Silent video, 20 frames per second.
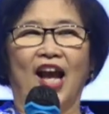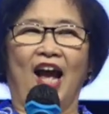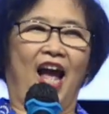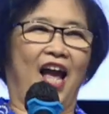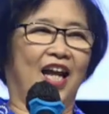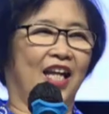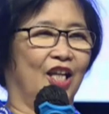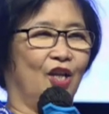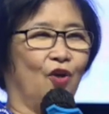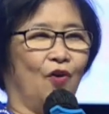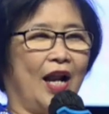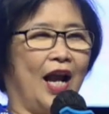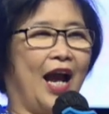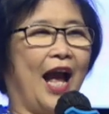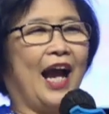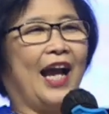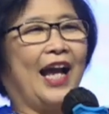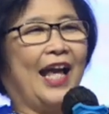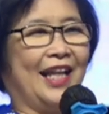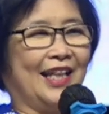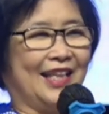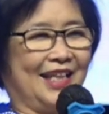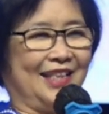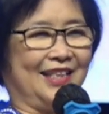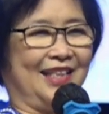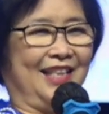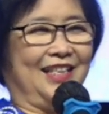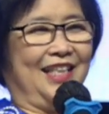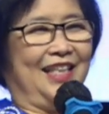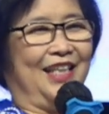ah ini orang angel
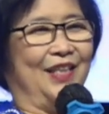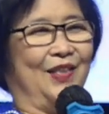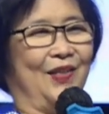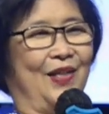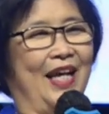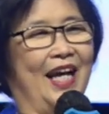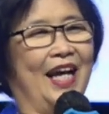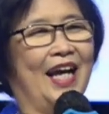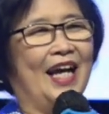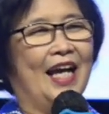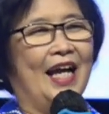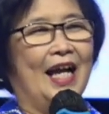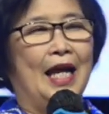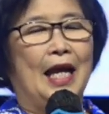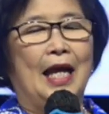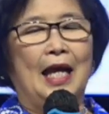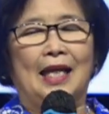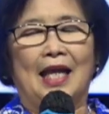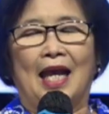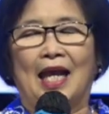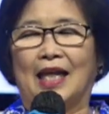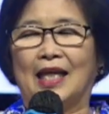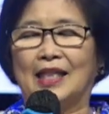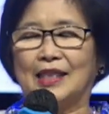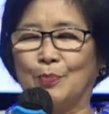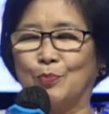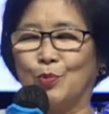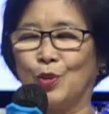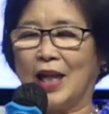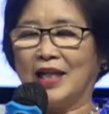katanya gitu ya. Nah,
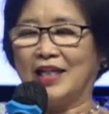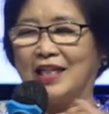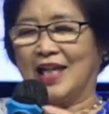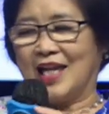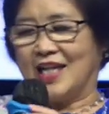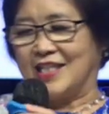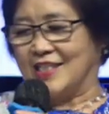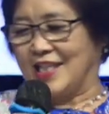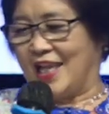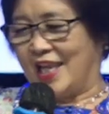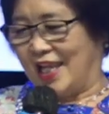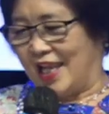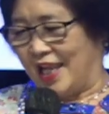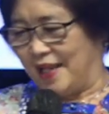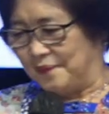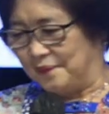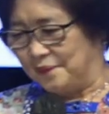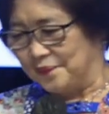ketemulah dengan saya.